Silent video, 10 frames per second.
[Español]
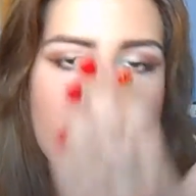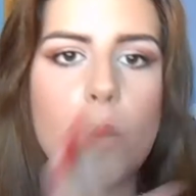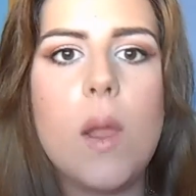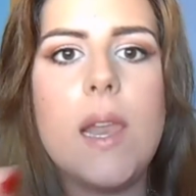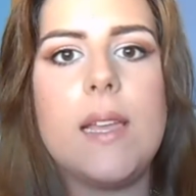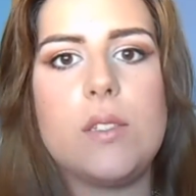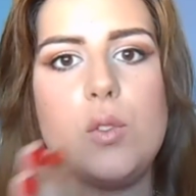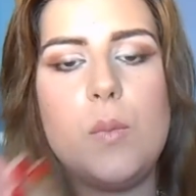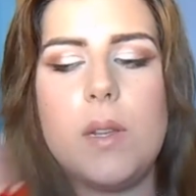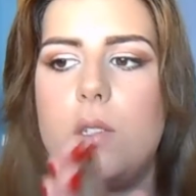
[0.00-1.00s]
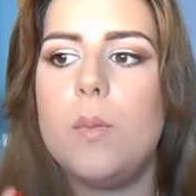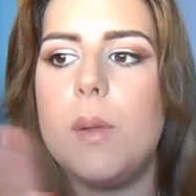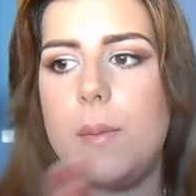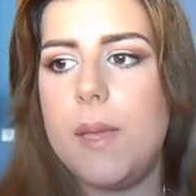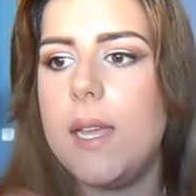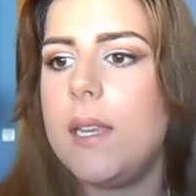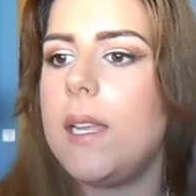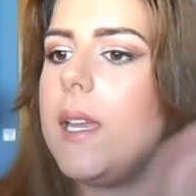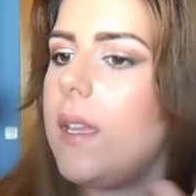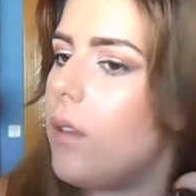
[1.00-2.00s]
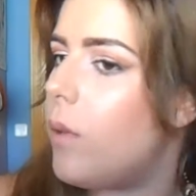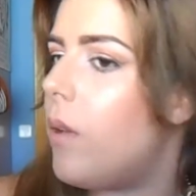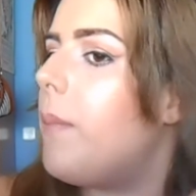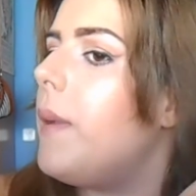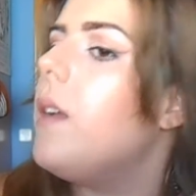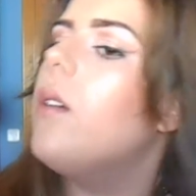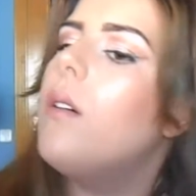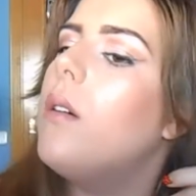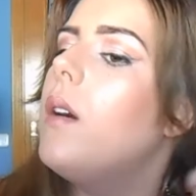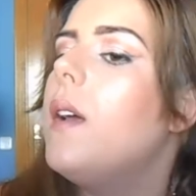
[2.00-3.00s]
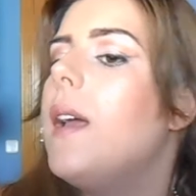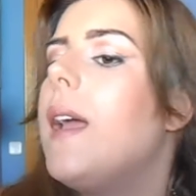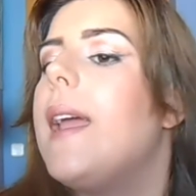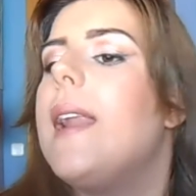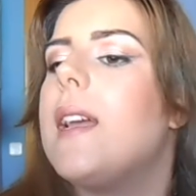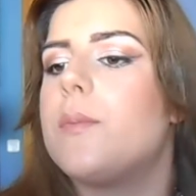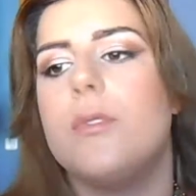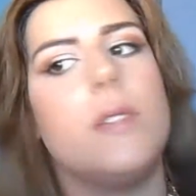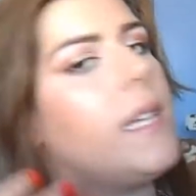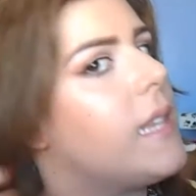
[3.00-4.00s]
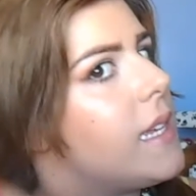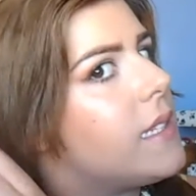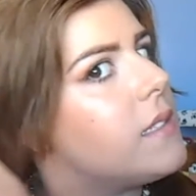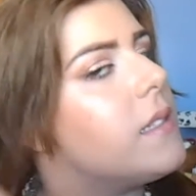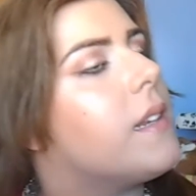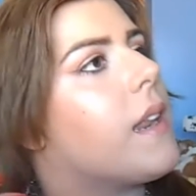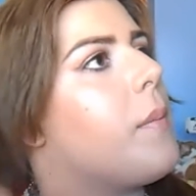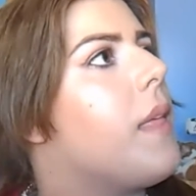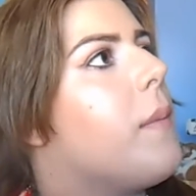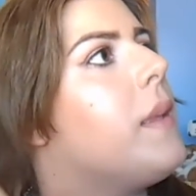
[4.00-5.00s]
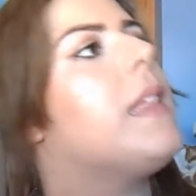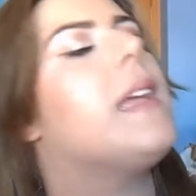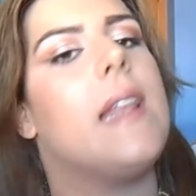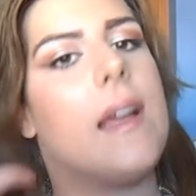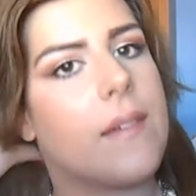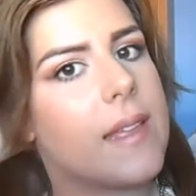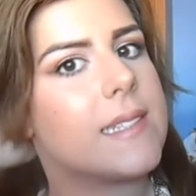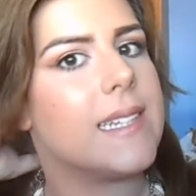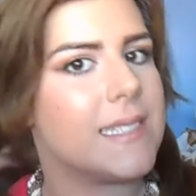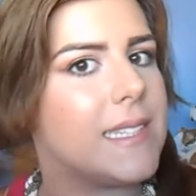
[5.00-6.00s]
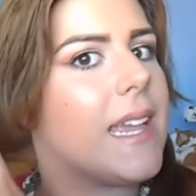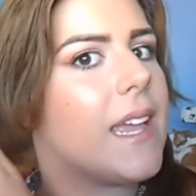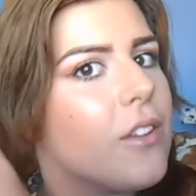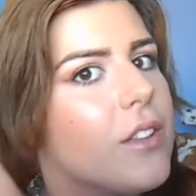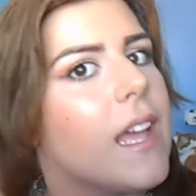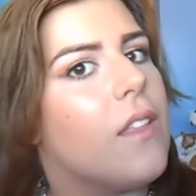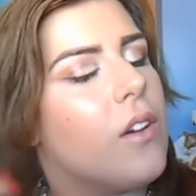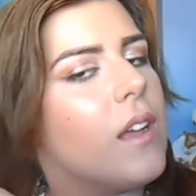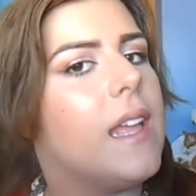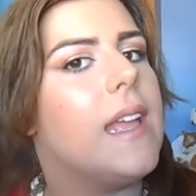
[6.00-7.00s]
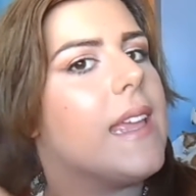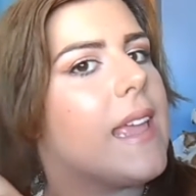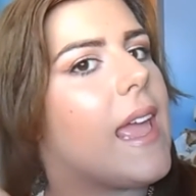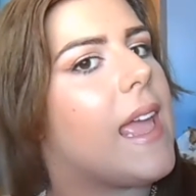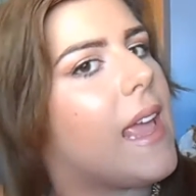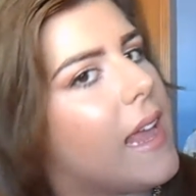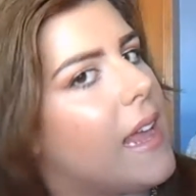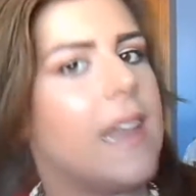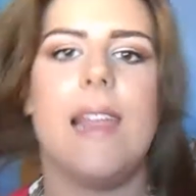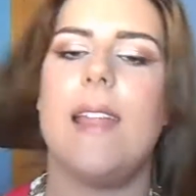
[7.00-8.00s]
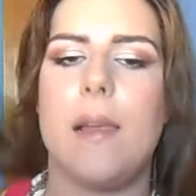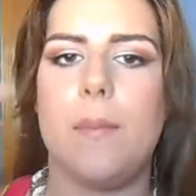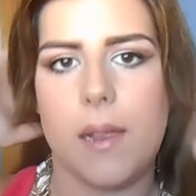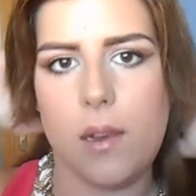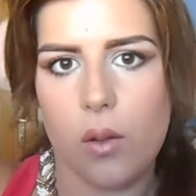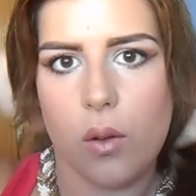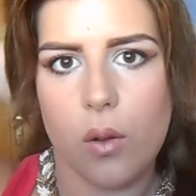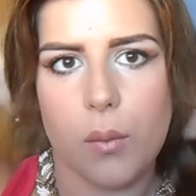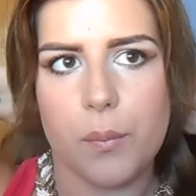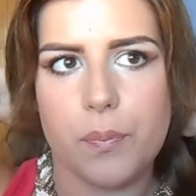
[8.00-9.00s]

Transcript: Huele súper súper bien y yo me lo aplico en las puntitas rápidamente y la verdad es que sí que he notado que le da al pelo